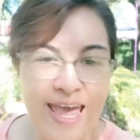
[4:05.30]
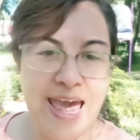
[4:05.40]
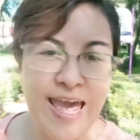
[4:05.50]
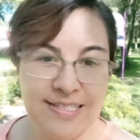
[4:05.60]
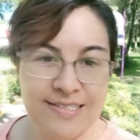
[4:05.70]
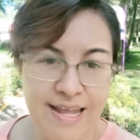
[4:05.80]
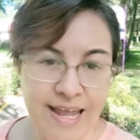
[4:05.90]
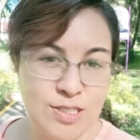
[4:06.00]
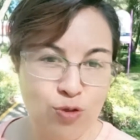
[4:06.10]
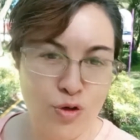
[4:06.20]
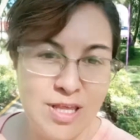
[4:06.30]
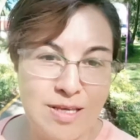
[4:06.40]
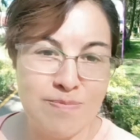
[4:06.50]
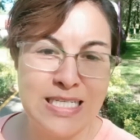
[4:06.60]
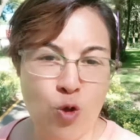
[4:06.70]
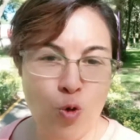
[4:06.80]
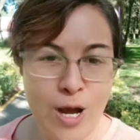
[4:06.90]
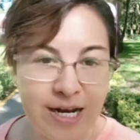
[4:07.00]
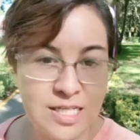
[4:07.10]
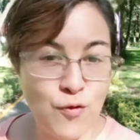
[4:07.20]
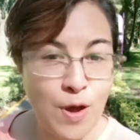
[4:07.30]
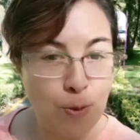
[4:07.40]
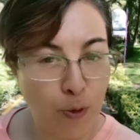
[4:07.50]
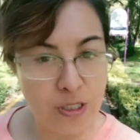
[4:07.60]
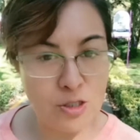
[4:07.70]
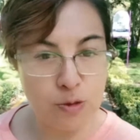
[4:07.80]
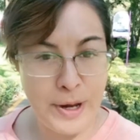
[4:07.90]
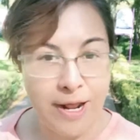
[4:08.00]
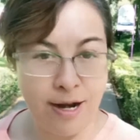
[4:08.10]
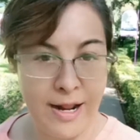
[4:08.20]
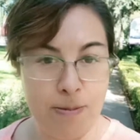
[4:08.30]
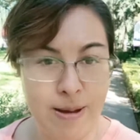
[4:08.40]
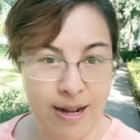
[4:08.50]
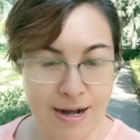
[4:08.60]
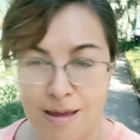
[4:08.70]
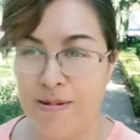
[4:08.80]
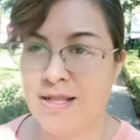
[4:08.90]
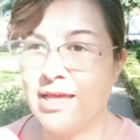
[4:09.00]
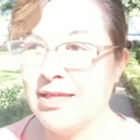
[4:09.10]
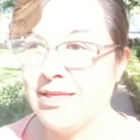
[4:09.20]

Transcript: este es uno de mis lugares favoritos para grabar. La verdad es